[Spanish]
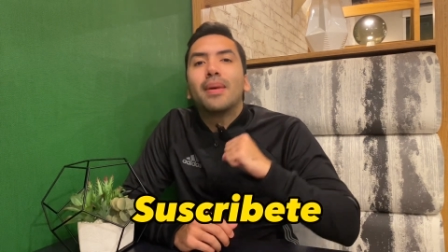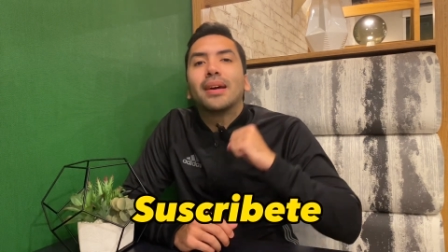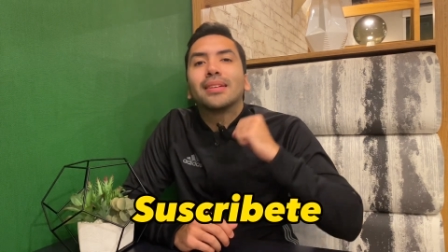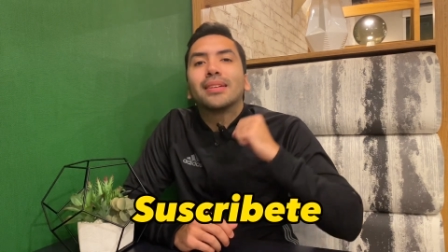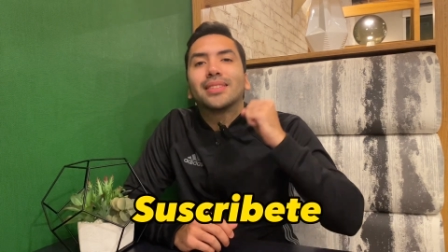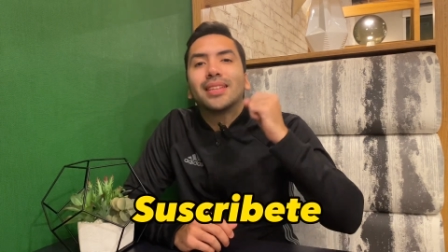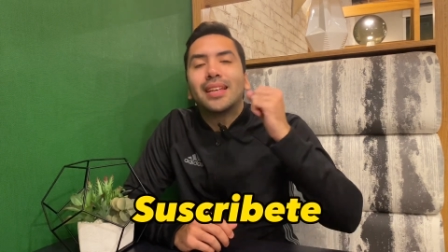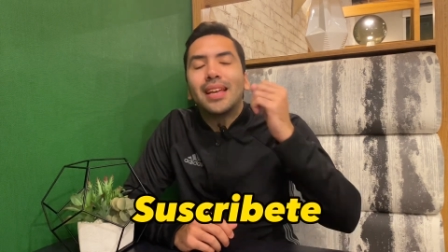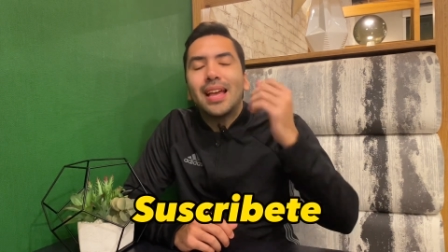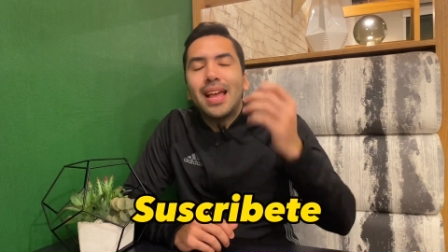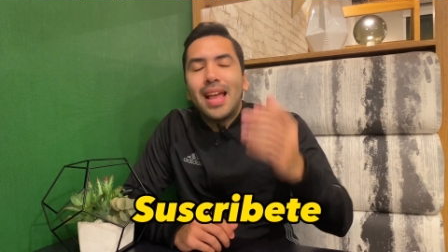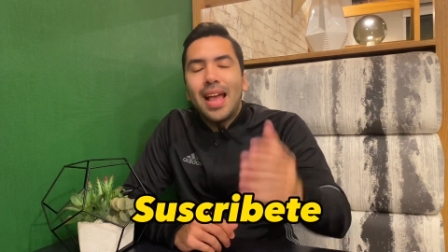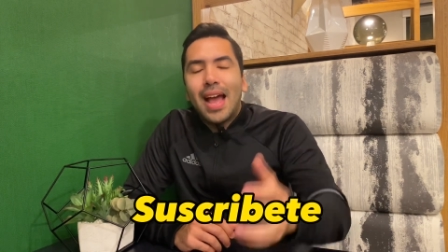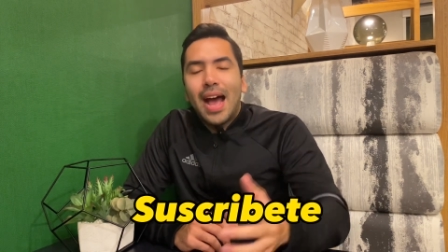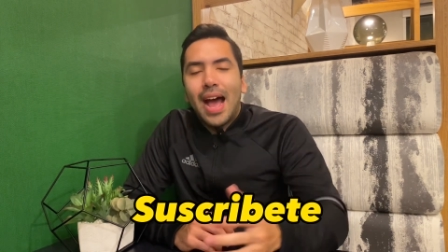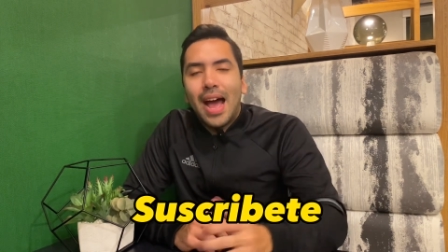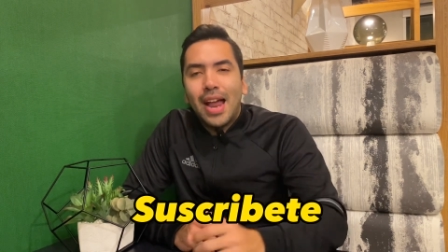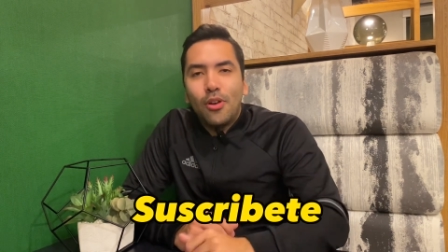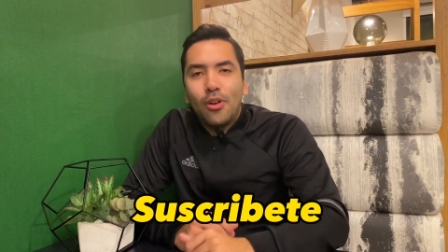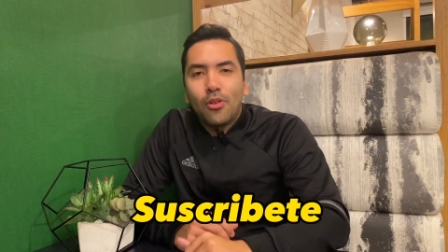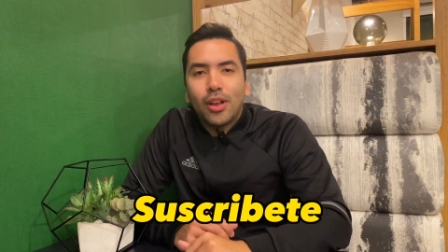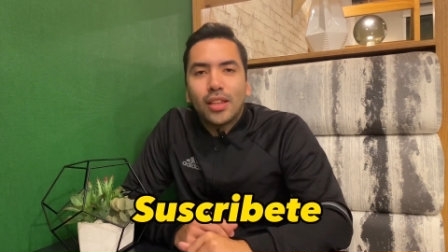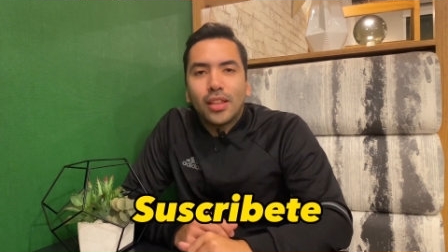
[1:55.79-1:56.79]
base
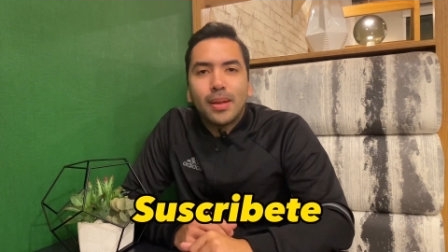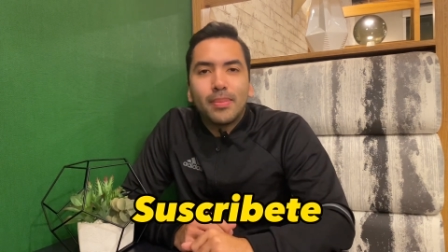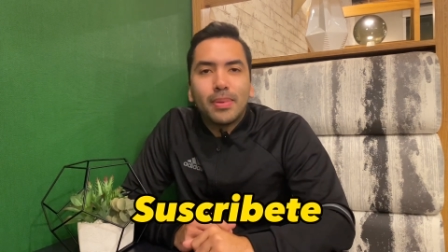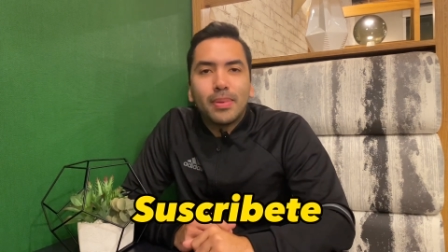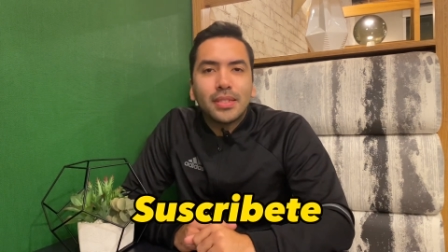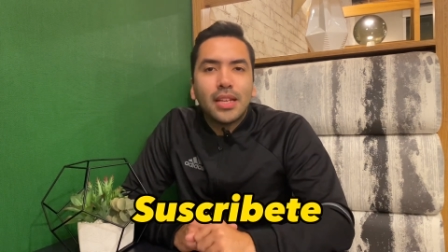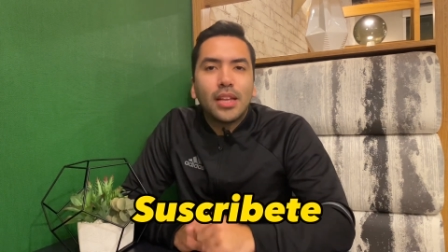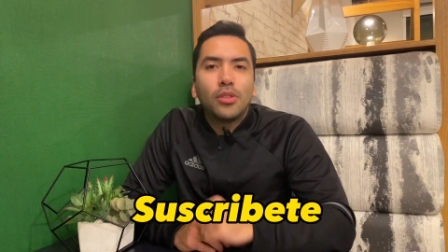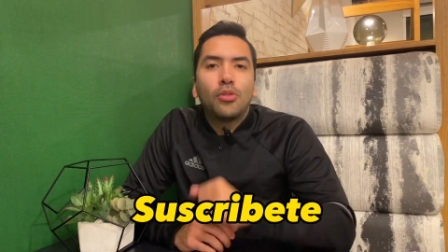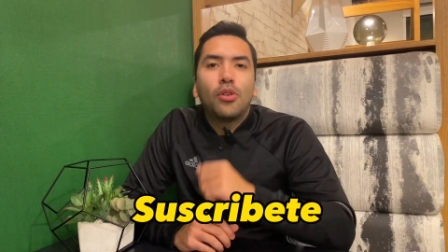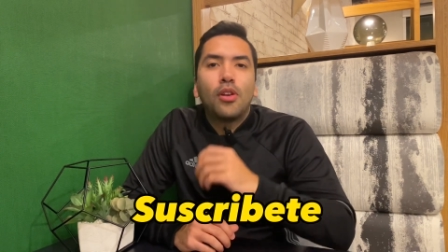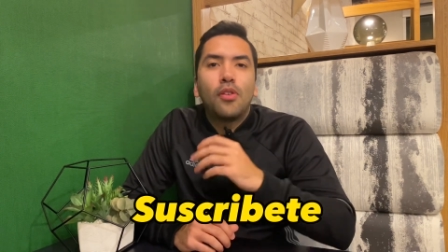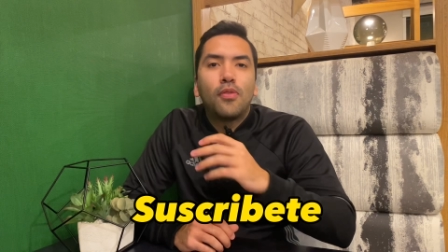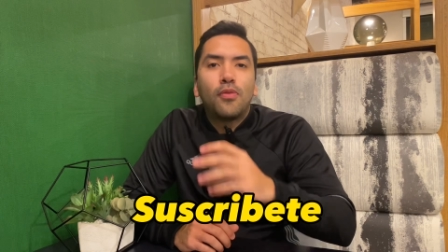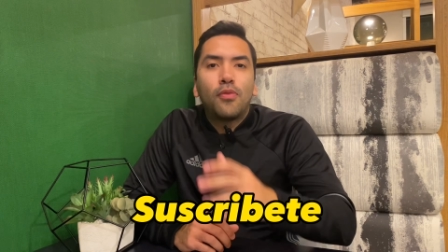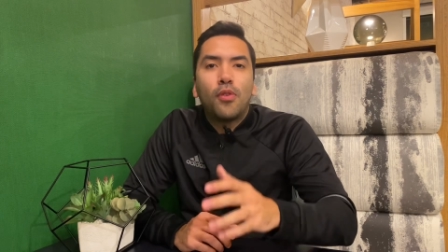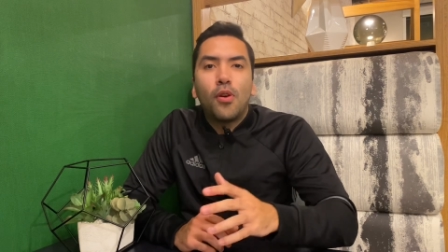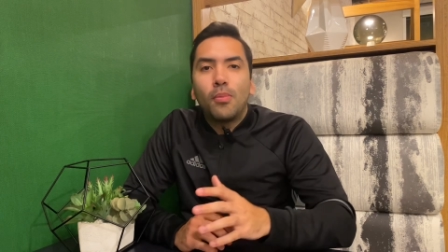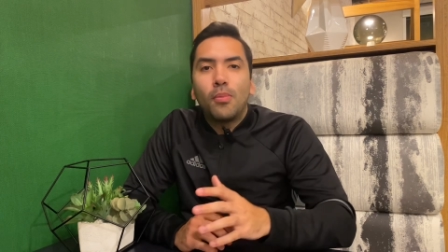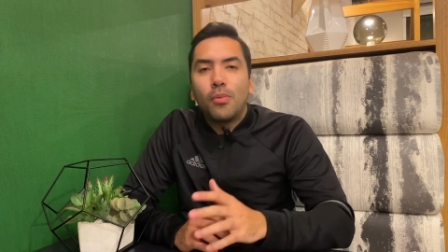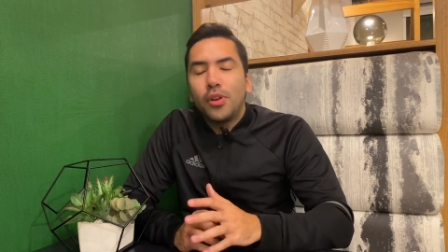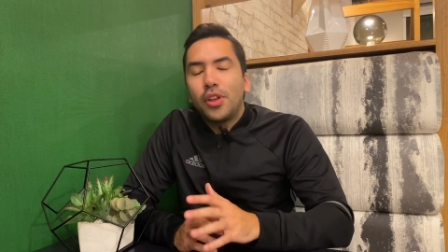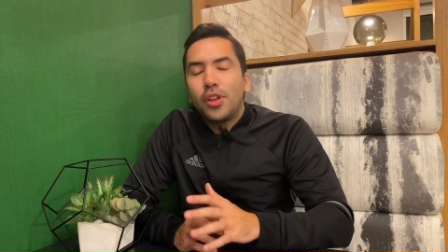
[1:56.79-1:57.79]
a lo que está pasando, al
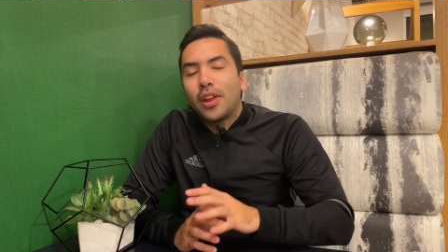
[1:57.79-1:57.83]
FOMO.